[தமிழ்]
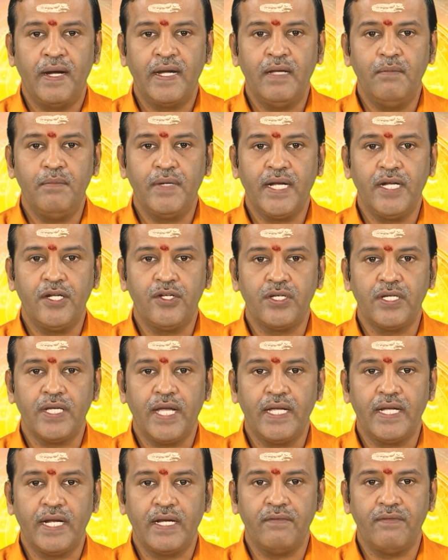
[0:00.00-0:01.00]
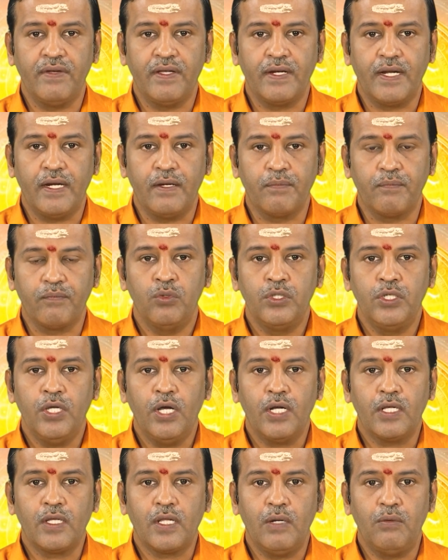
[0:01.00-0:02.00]
மன மகிழ்ச்சியை அடைவீர்கள்
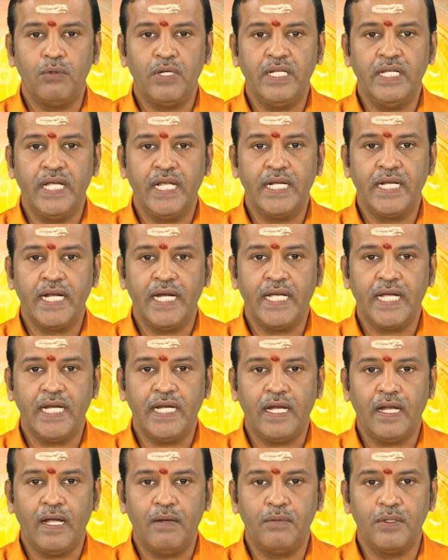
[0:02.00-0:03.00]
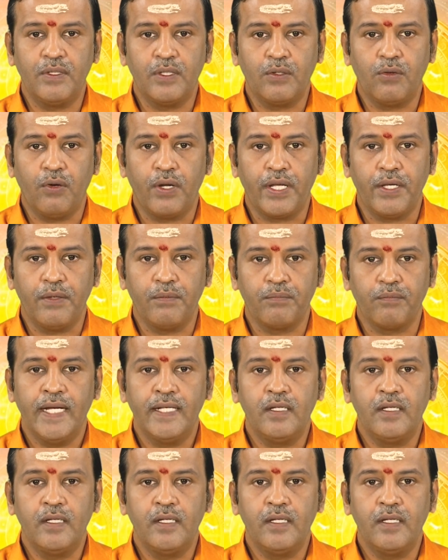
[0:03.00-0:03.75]
உத்தியோகத்தில் உள்ள நெருக்கடிகள் எல்லாம் வந்து குறையும்